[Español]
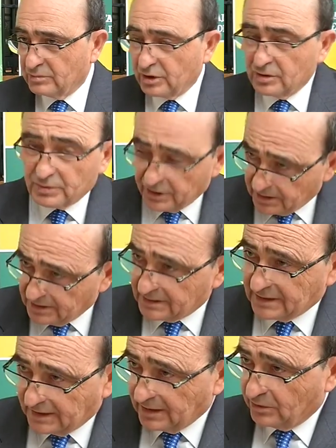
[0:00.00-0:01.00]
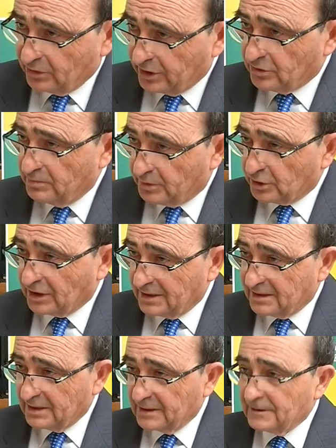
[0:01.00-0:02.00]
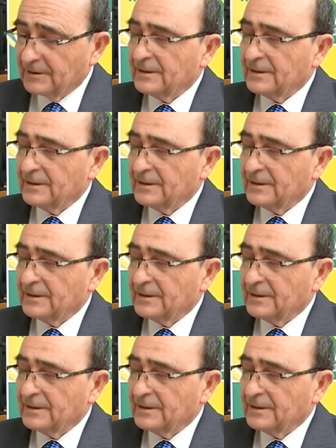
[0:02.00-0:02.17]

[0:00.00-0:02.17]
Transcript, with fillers: Bueno, pues será un hecho importante